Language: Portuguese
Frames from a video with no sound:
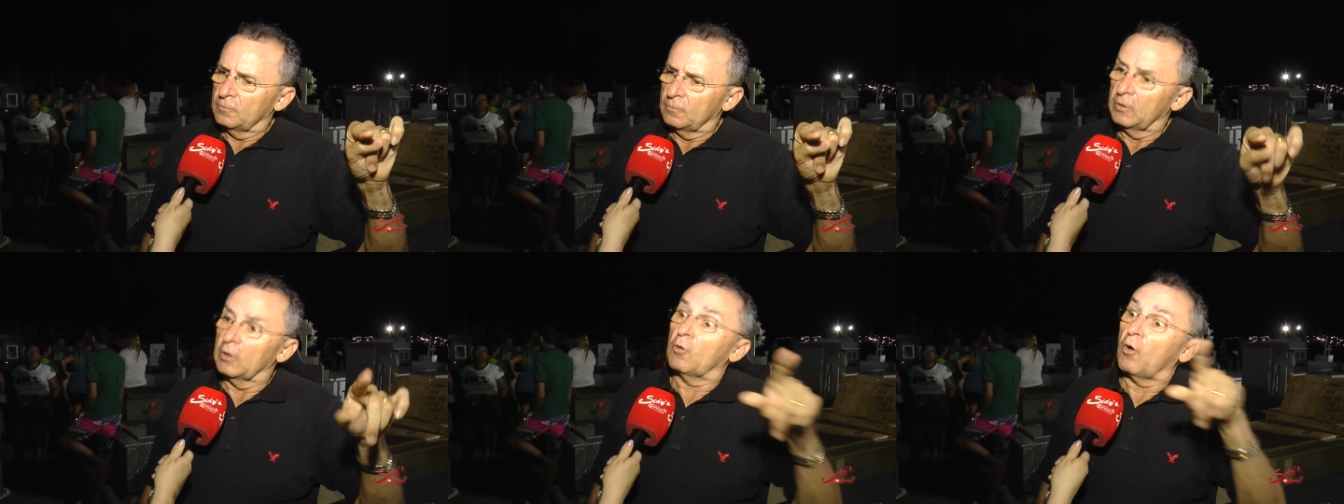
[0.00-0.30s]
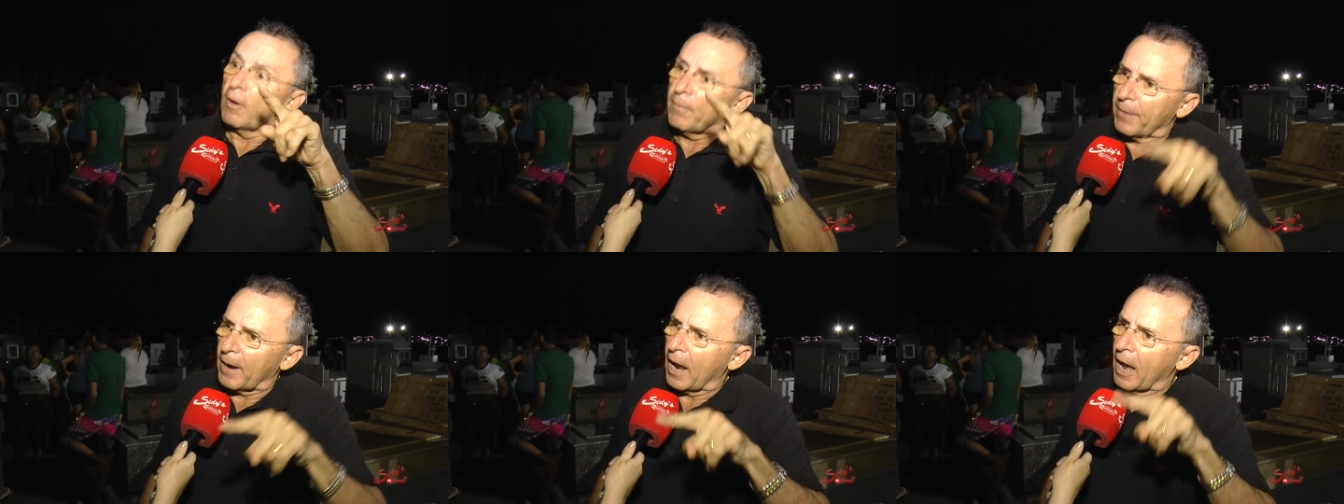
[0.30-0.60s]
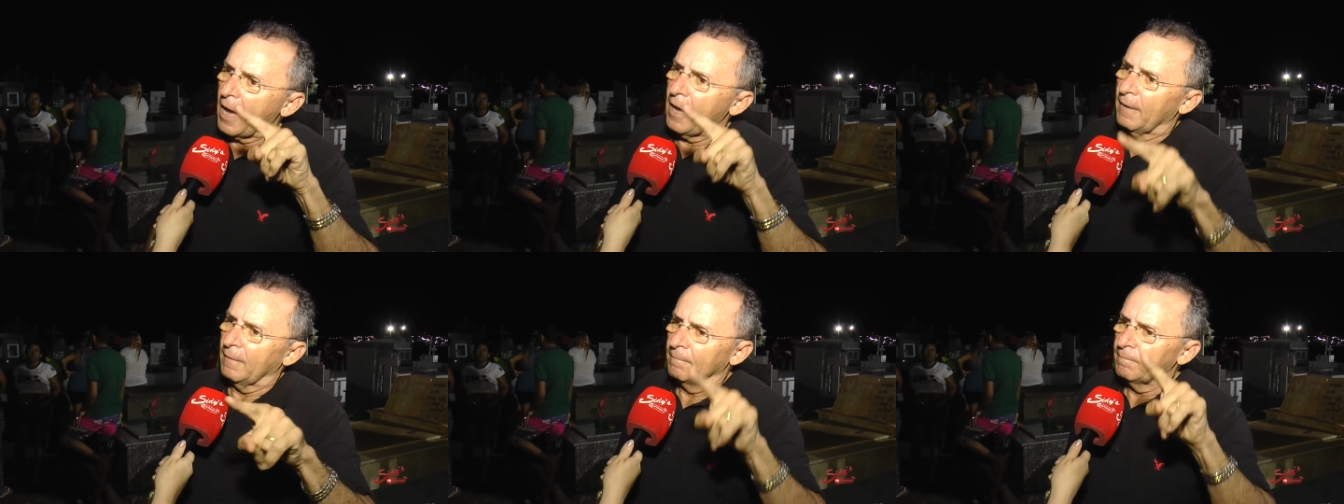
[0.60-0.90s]
e
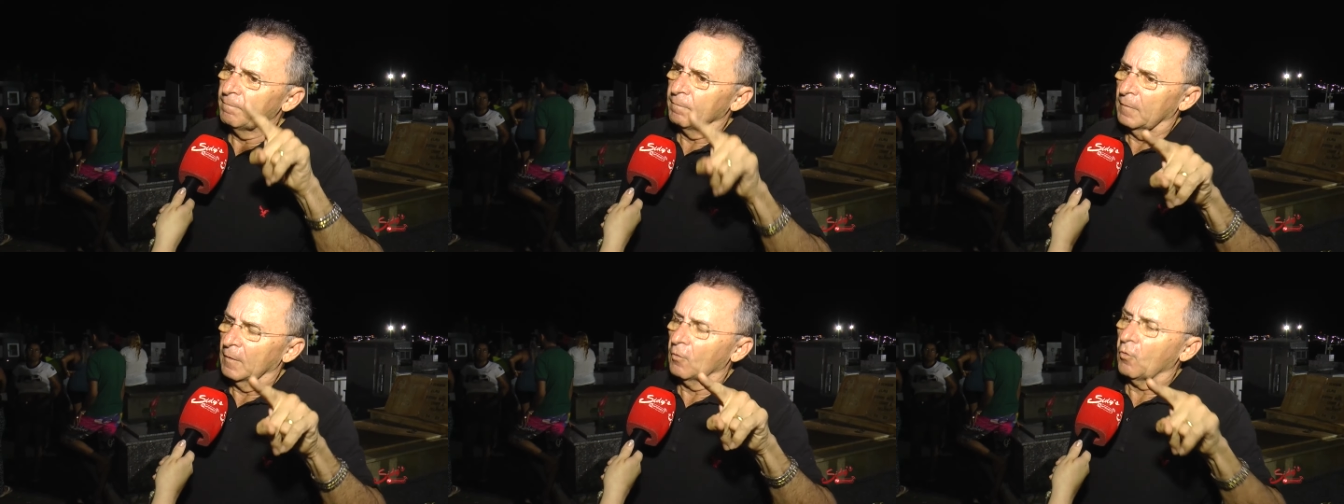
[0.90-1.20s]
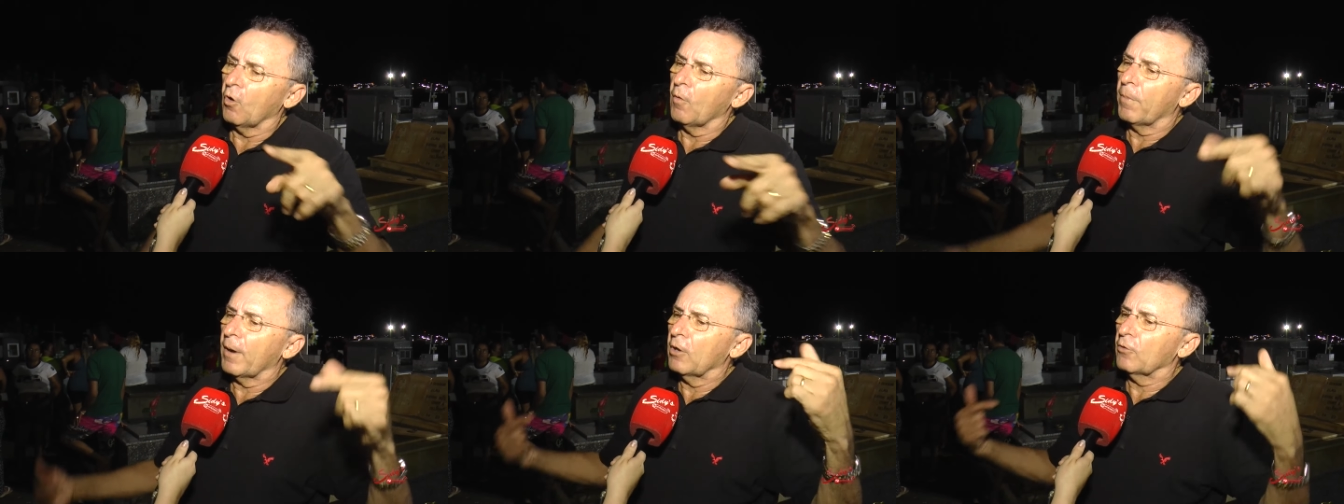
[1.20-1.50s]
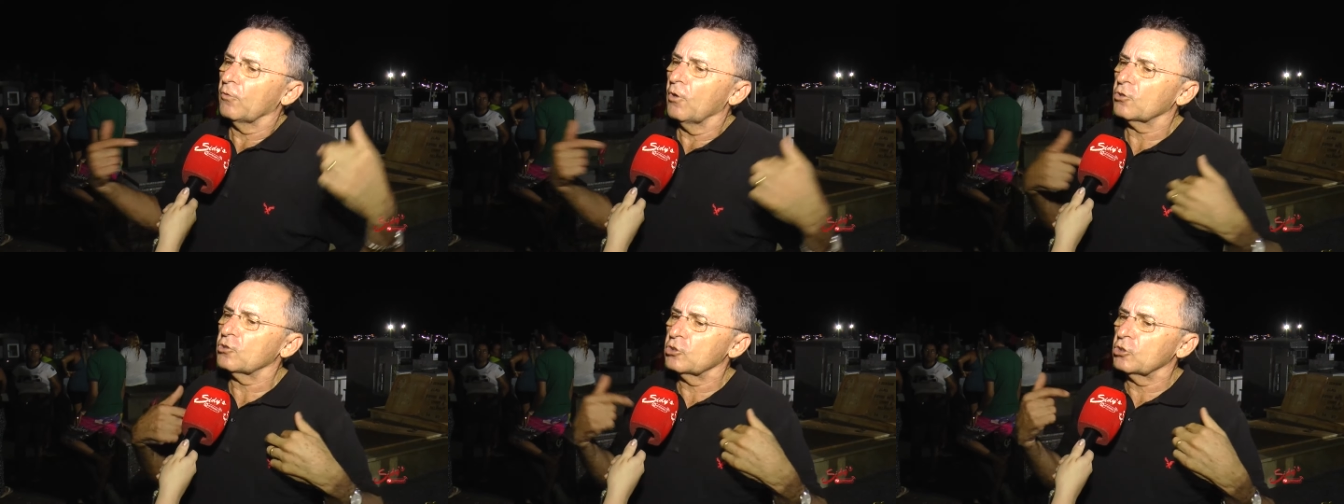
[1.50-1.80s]
cobrar, cobrar o
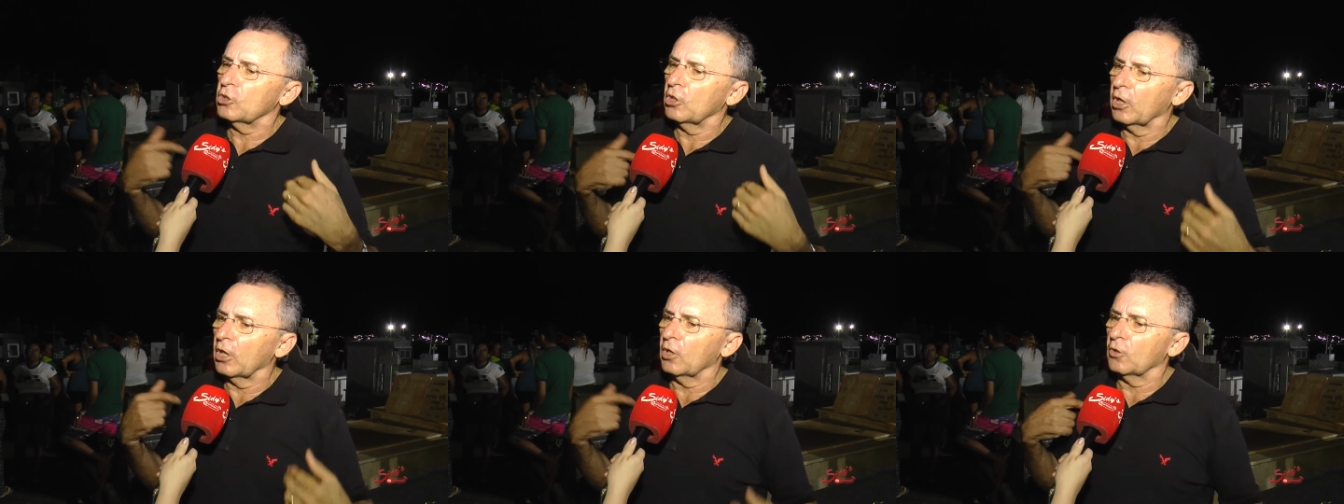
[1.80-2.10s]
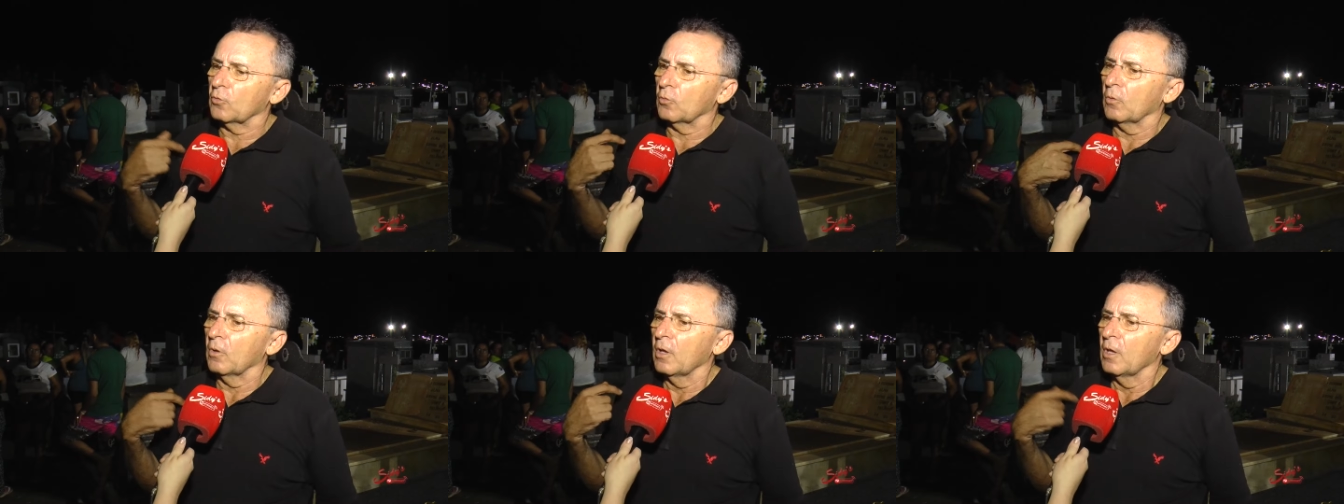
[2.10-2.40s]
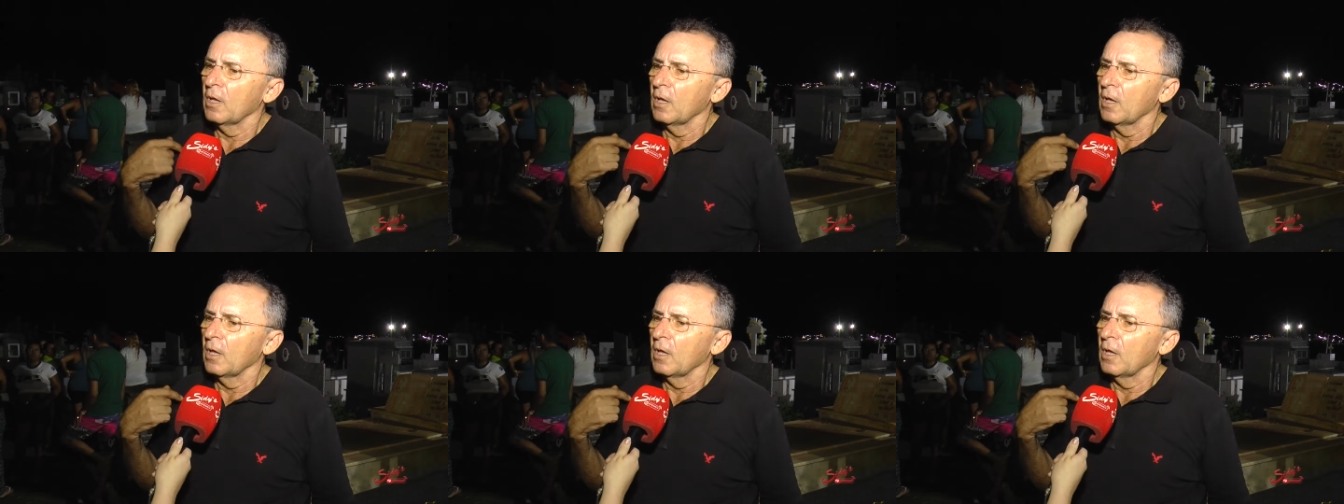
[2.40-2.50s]
nosso direito.